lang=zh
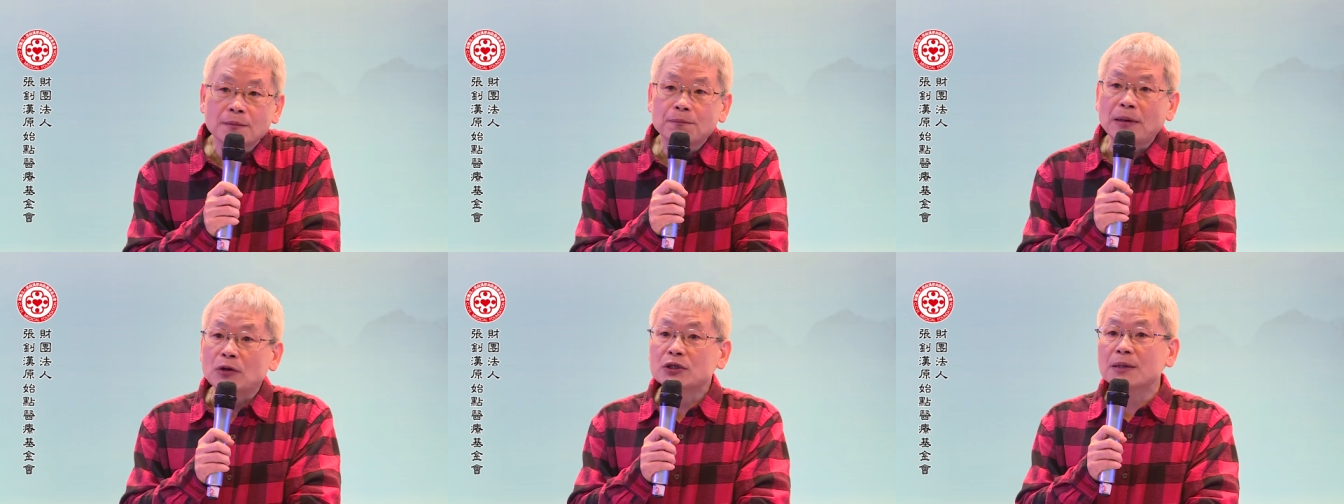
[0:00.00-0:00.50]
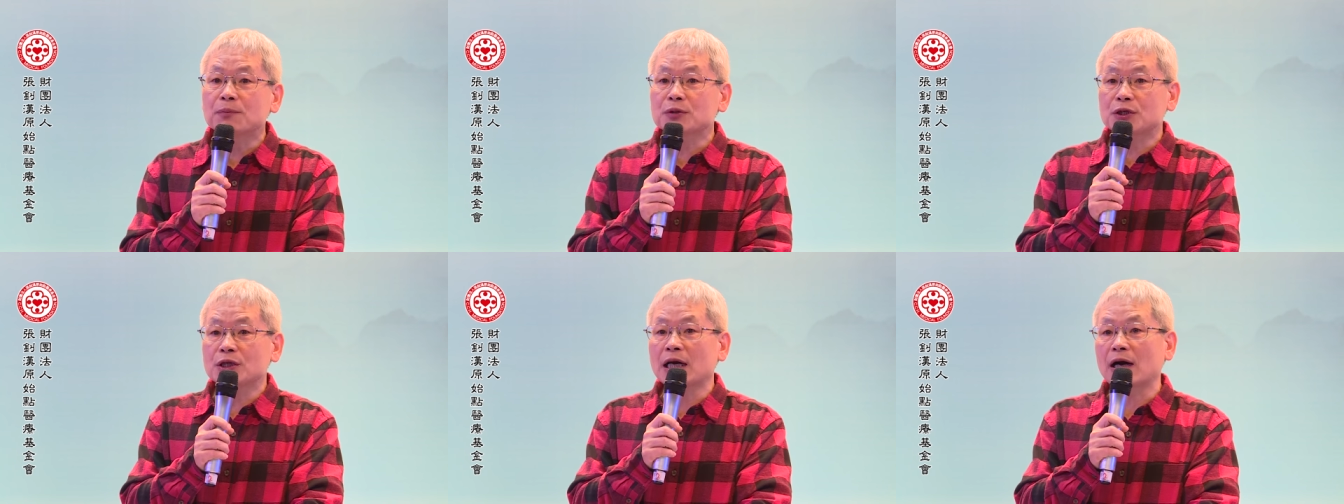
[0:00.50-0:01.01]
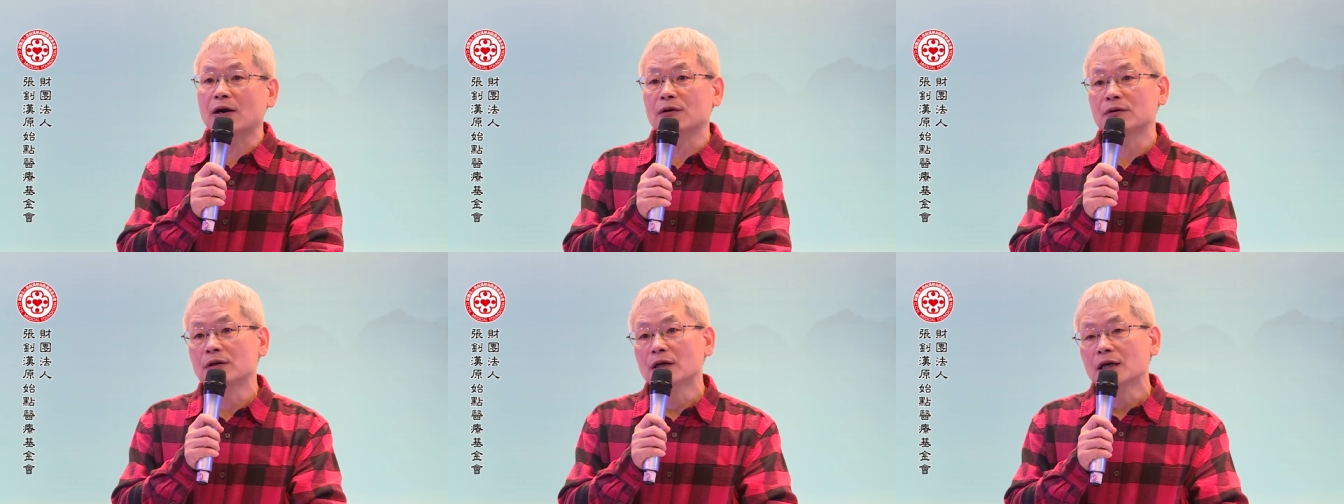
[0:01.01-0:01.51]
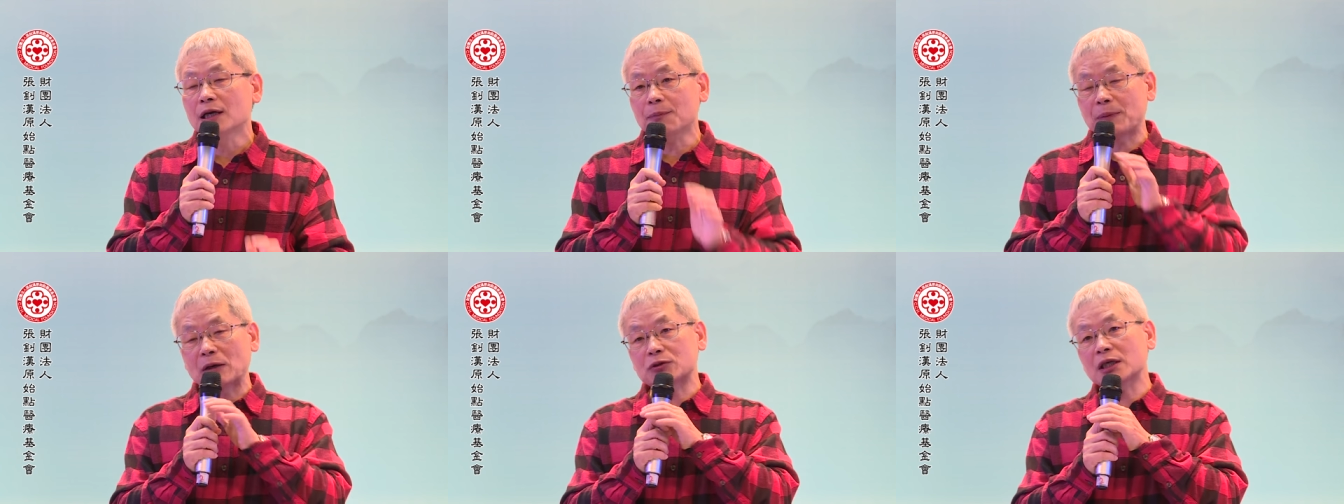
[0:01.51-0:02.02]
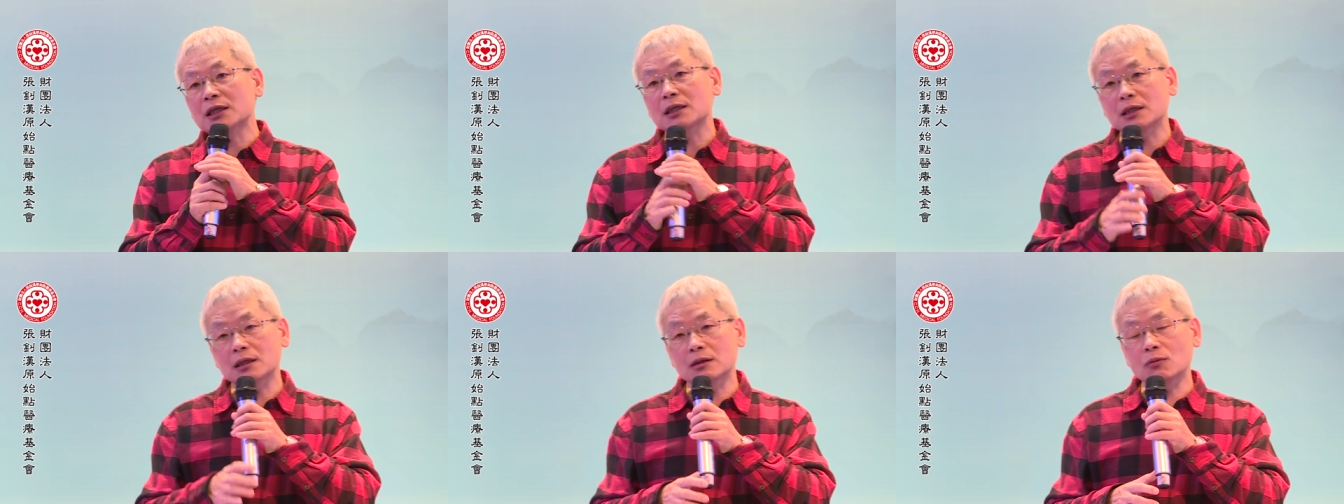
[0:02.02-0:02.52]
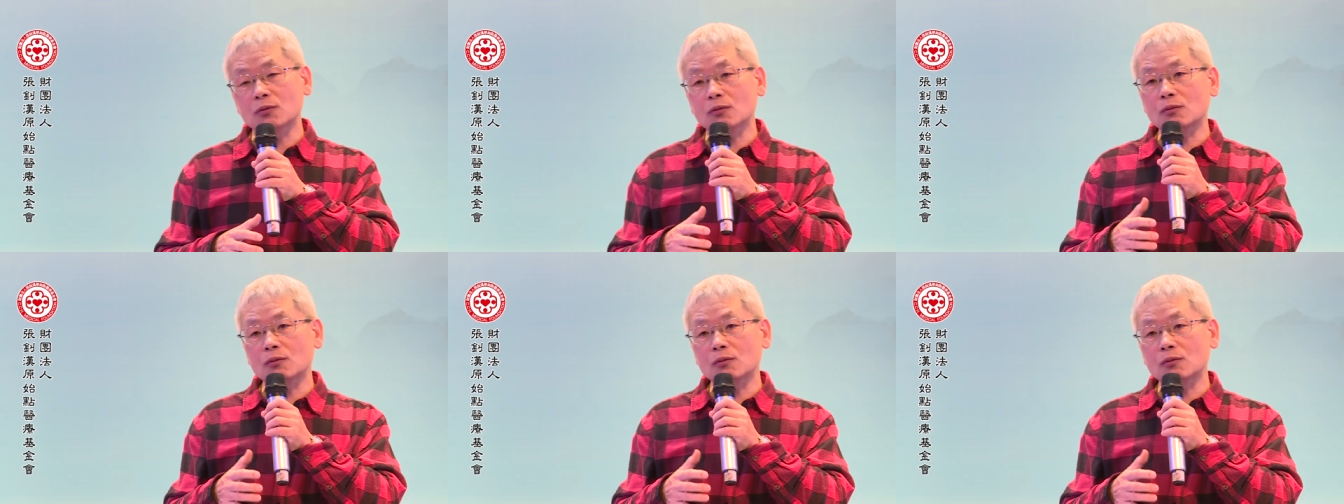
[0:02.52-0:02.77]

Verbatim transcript: 保健不需要。那保健的，